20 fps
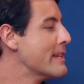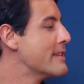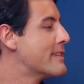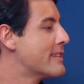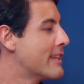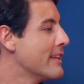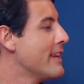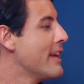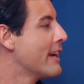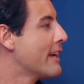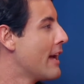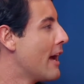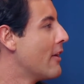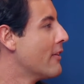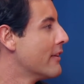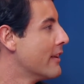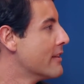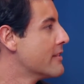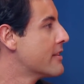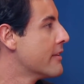mas que
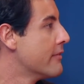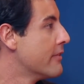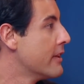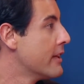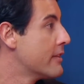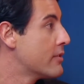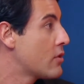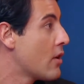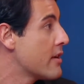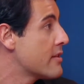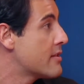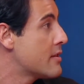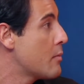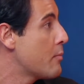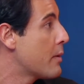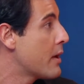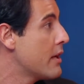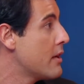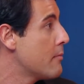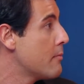legal, né? Você vê, é só assim
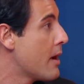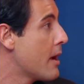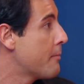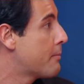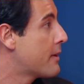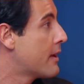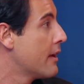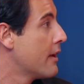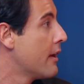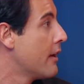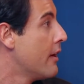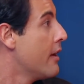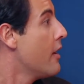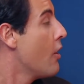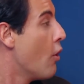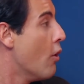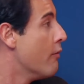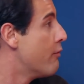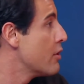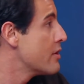pra animar, porque
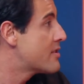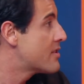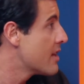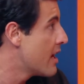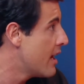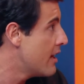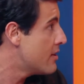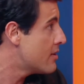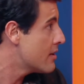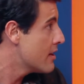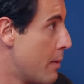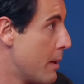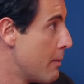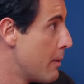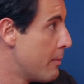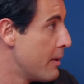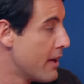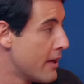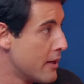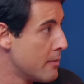ou vocês,
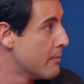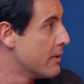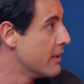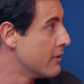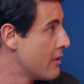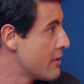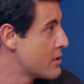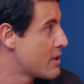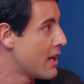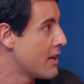BBB animando a